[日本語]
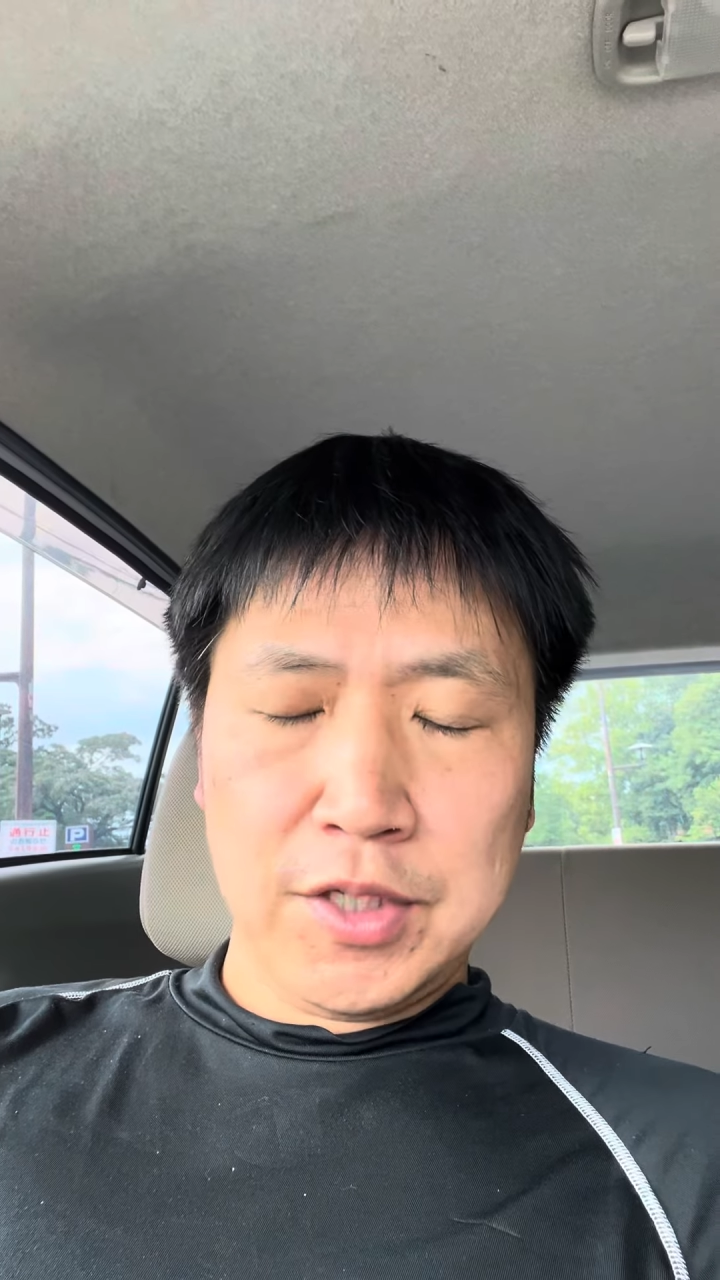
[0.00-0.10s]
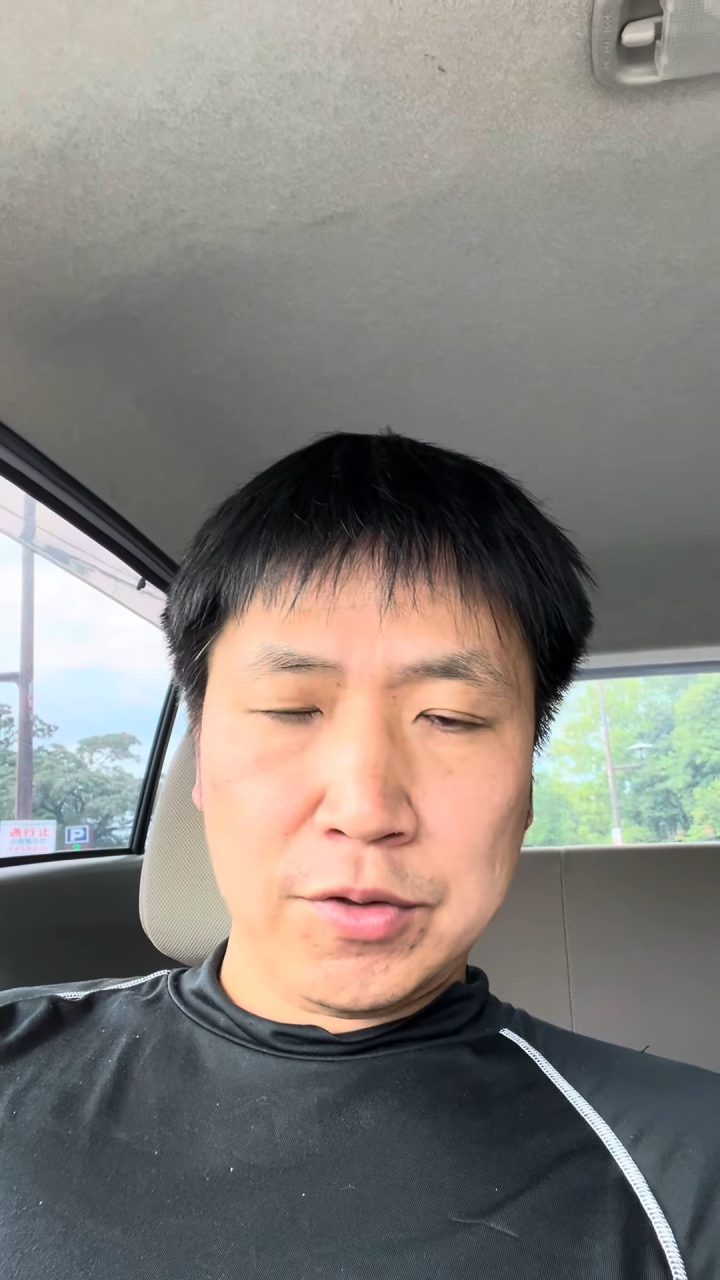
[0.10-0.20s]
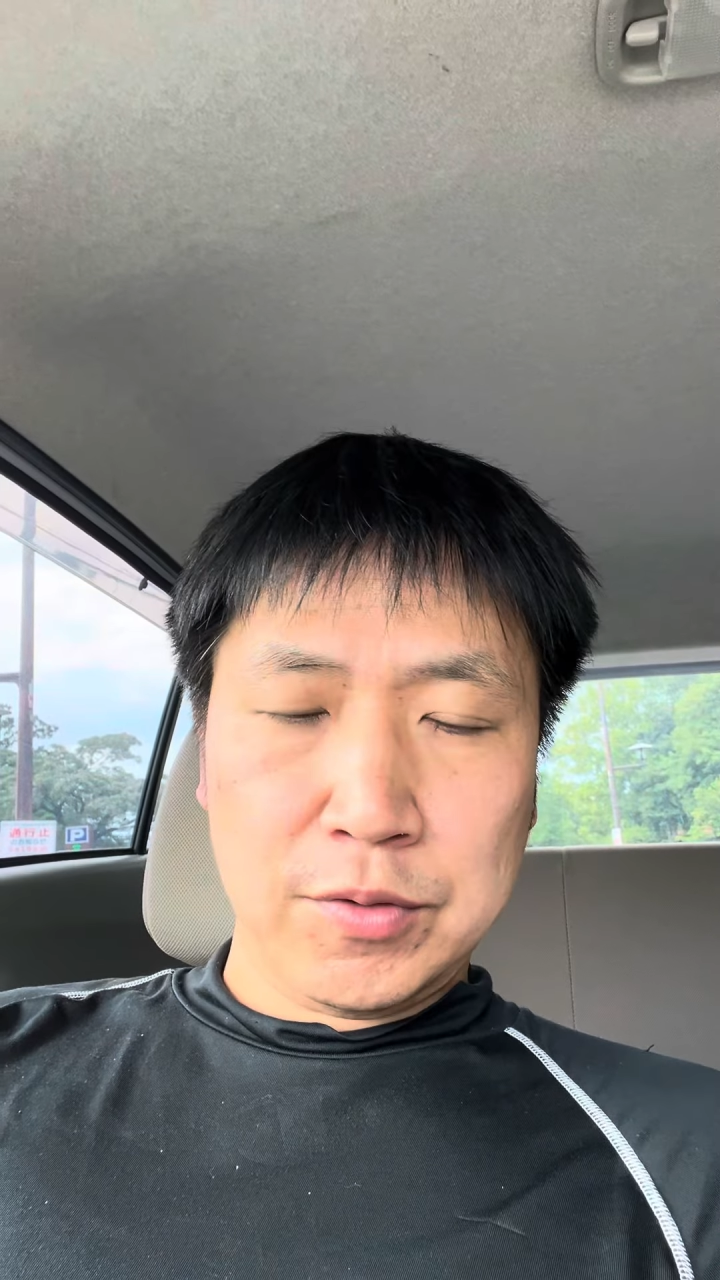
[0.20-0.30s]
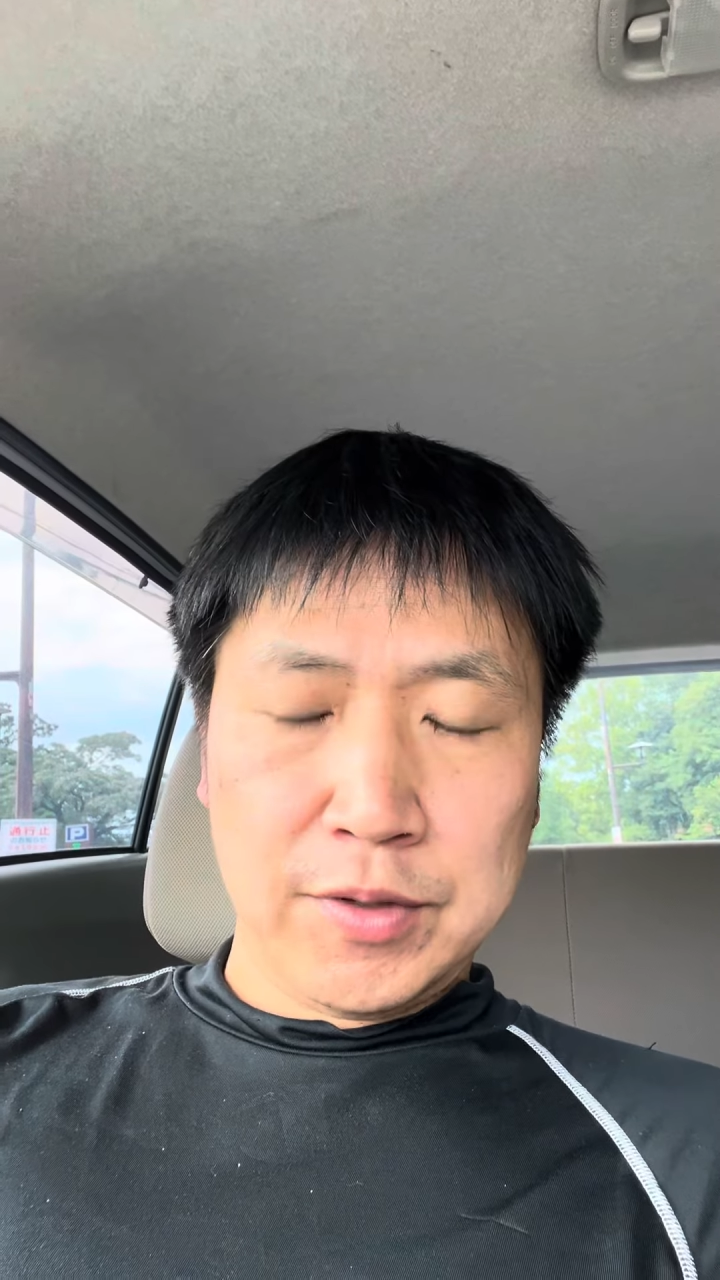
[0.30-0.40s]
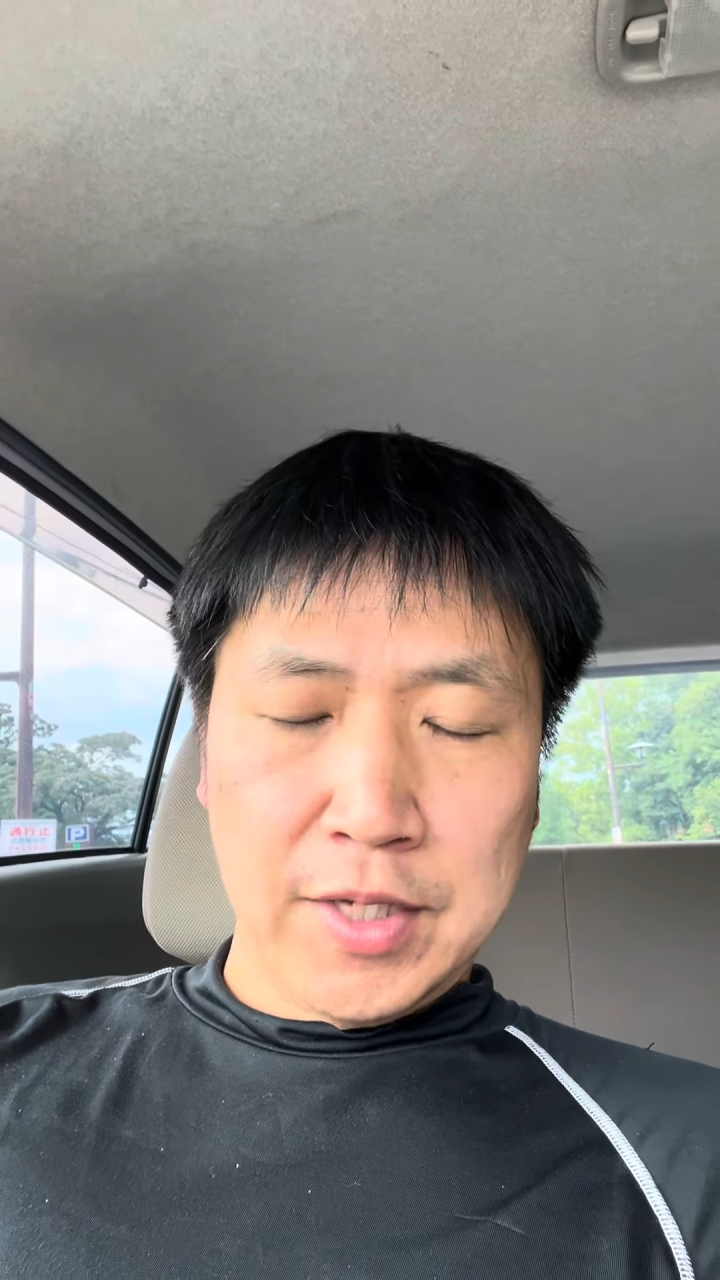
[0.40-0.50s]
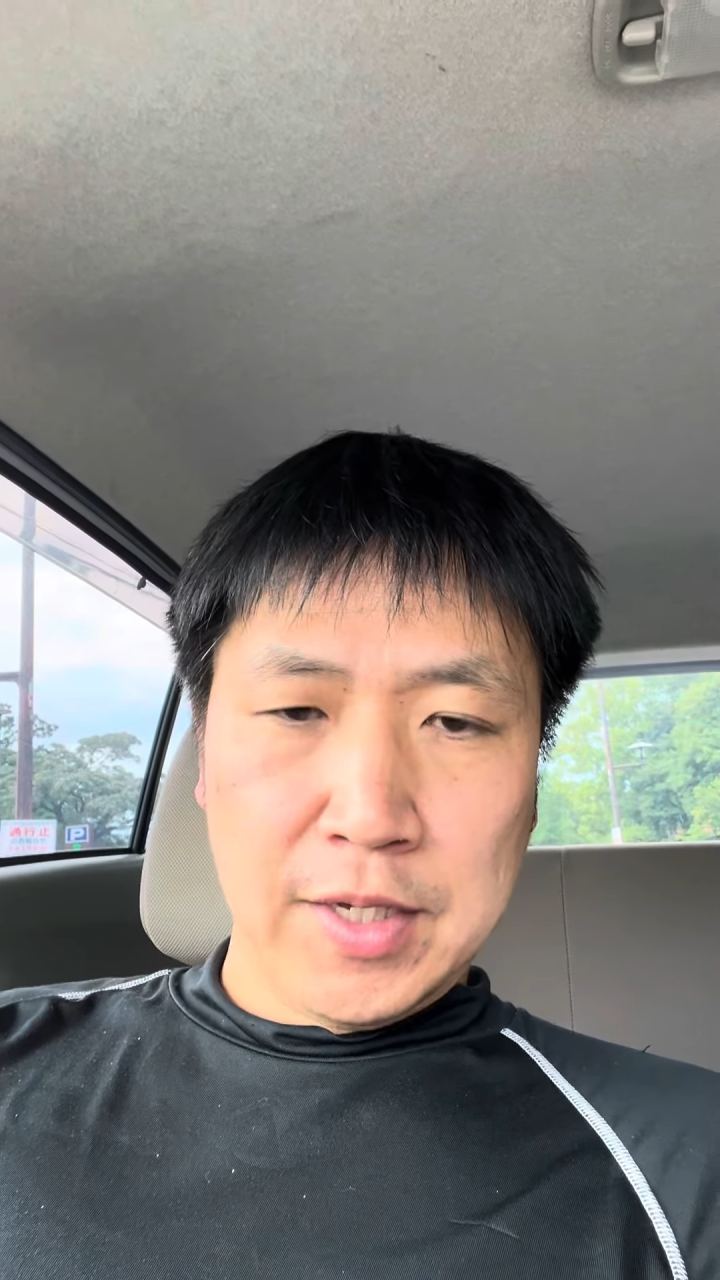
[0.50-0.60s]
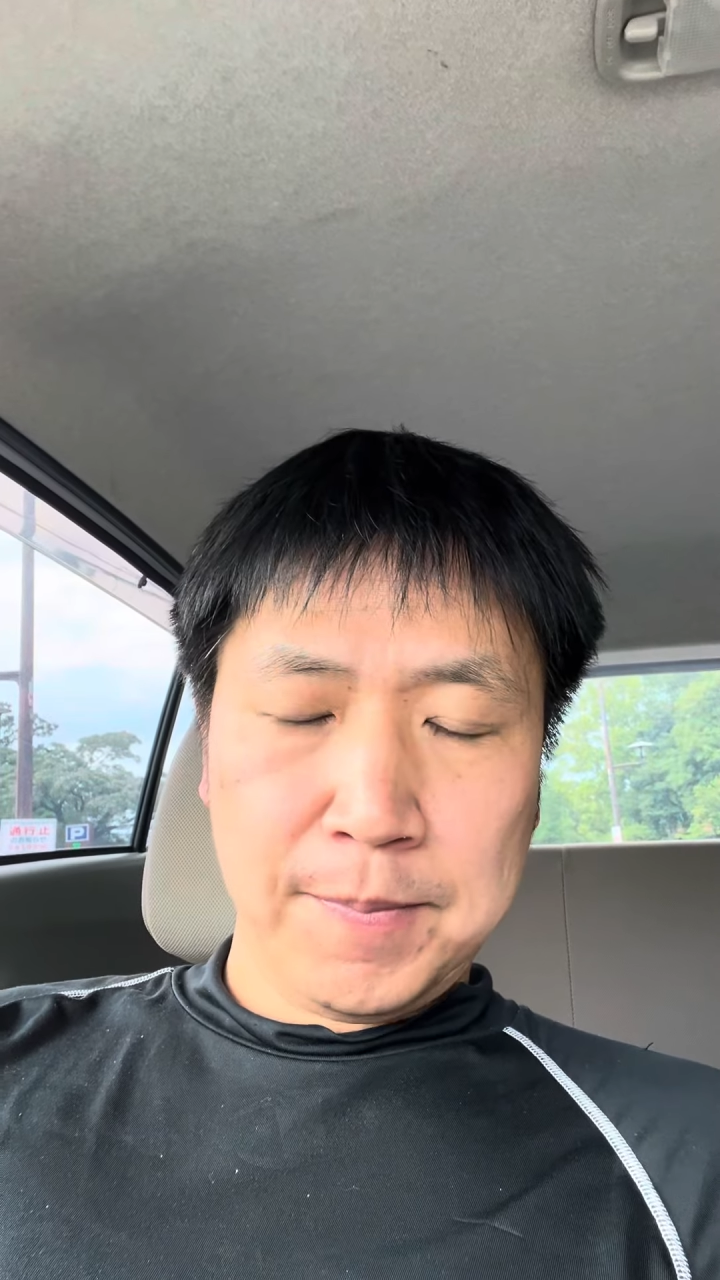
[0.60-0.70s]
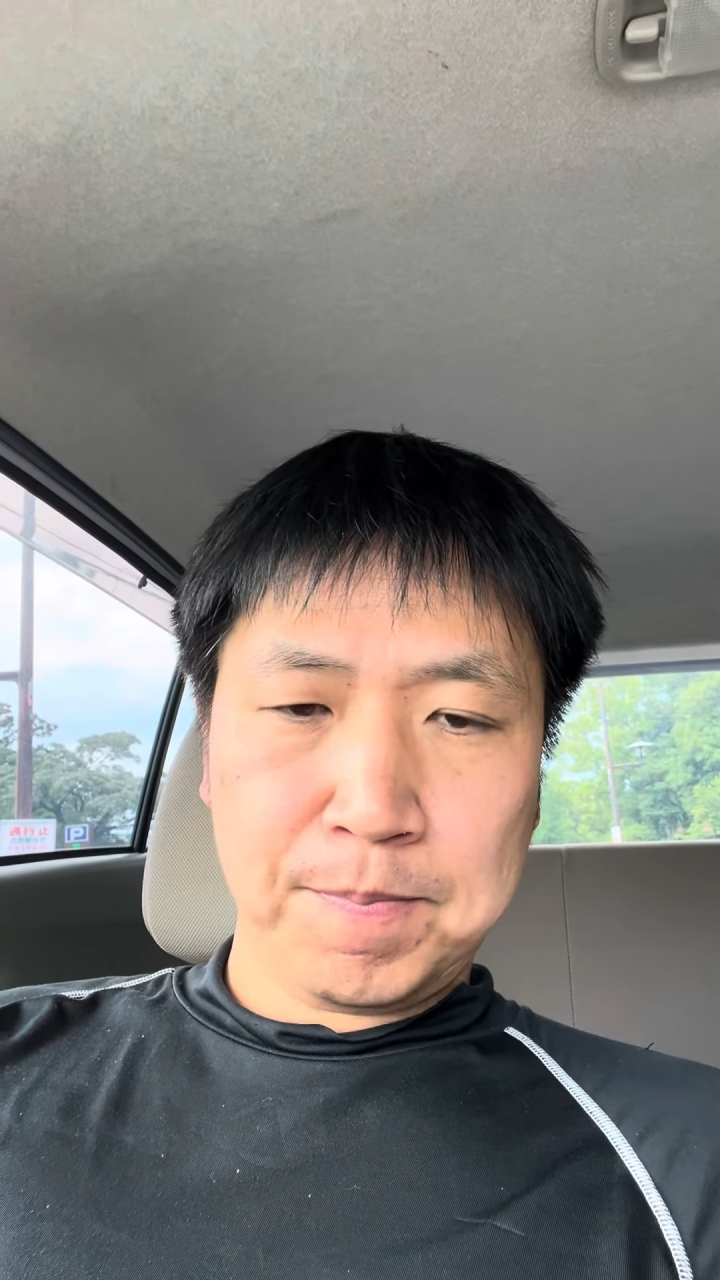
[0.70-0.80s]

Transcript: いというね、